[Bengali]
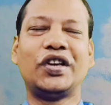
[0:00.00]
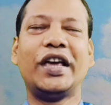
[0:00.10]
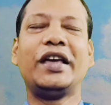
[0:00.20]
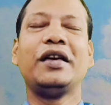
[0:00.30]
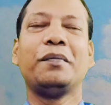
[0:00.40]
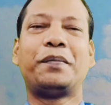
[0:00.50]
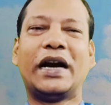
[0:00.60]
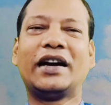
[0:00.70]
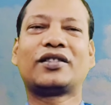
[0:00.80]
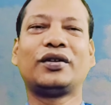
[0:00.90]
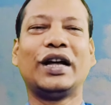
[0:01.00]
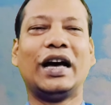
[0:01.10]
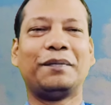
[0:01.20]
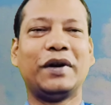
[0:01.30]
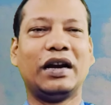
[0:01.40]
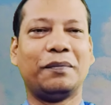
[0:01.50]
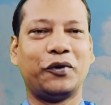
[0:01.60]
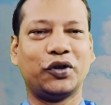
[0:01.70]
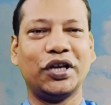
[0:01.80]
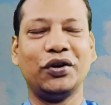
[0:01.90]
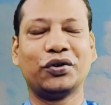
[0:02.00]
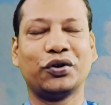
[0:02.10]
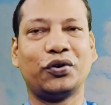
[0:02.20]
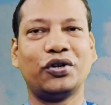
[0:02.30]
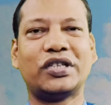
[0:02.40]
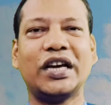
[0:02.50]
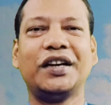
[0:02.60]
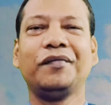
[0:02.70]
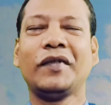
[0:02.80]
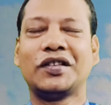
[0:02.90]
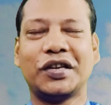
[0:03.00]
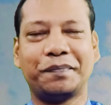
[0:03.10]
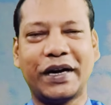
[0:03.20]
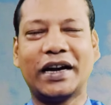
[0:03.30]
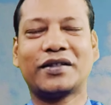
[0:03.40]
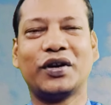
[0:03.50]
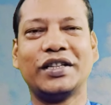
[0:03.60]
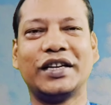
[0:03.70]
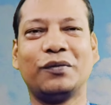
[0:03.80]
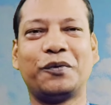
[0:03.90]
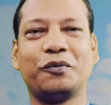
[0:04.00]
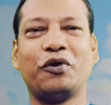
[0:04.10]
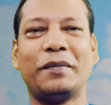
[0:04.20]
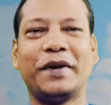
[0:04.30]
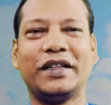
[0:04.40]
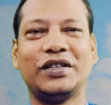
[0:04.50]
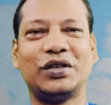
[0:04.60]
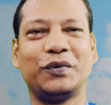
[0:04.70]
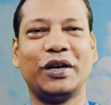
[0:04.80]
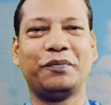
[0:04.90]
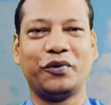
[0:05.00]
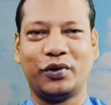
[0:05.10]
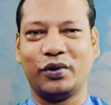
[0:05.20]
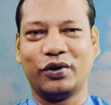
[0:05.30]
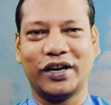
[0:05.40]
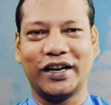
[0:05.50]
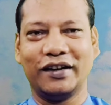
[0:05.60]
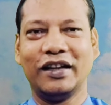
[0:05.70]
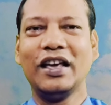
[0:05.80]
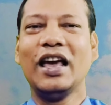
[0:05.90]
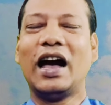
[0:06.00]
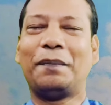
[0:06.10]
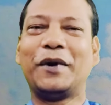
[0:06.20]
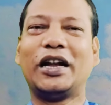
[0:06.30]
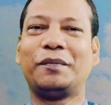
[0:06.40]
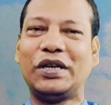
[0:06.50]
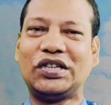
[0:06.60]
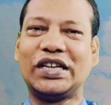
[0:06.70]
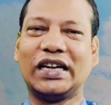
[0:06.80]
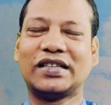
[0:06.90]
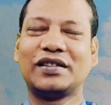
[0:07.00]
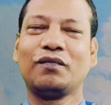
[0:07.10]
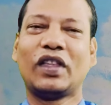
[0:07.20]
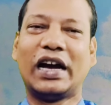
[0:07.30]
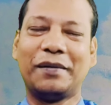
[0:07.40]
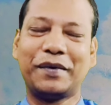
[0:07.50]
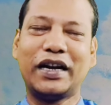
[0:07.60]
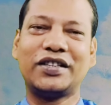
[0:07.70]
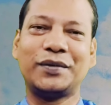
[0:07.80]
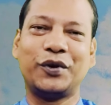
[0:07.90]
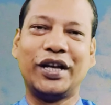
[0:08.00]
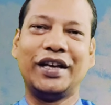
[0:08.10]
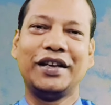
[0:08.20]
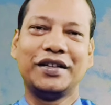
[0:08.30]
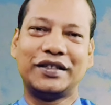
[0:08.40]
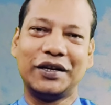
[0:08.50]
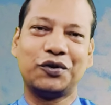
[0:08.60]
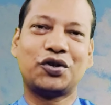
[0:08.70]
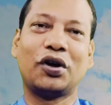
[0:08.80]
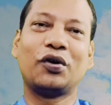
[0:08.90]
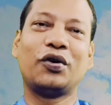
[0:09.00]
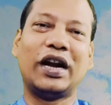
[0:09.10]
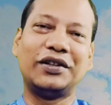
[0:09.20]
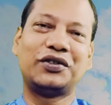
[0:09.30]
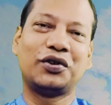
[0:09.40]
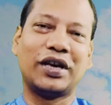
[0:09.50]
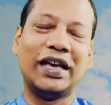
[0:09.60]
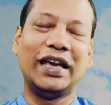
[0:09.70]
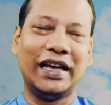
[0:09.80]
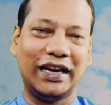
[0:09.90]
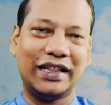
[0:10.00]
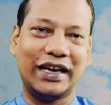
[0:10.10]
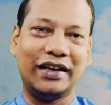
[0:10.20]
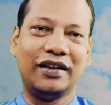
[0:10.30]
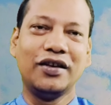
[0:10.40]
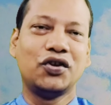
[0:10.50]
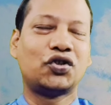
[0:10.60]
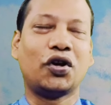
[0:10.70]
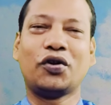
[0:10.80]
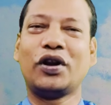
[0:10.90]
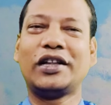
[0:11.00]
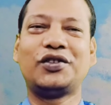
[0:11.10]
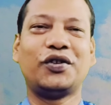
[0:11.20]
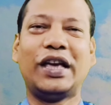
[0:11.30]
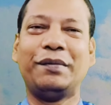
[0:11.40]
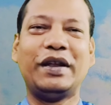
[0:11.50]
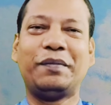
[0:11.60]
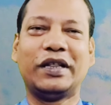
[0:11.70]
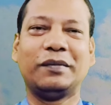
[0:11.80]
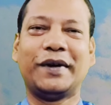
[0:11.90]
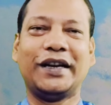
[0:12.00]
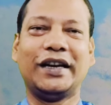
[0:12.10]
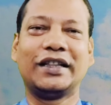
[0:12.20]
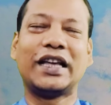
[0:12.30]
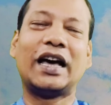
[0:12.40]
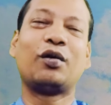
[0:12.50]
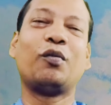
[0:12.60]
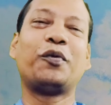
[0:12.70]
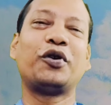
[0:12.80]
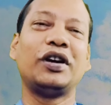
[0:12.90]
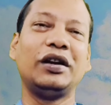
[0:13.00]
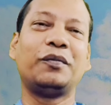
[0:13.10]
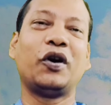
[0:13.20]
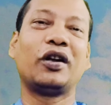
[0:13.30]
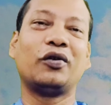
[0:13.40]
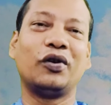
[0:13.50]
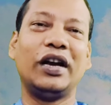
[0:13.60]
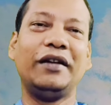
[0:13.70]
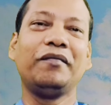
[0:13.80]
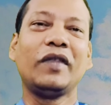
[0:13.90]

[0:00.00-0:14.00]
যে প্রার্থনা আপনারা প্রতিনিয়ত করছেন সেই প্রার্থনা যেন প্রভু আপনাদের জীবনে পূর্ণ করেন আপনার বিশ্বাস আপনার জীবনে যেন স্বর্গ রাজ্যকে এনে দেয় স্বর্গরাজ্য এমনি পেতে পারি না তার ওপর নির্ভর করলে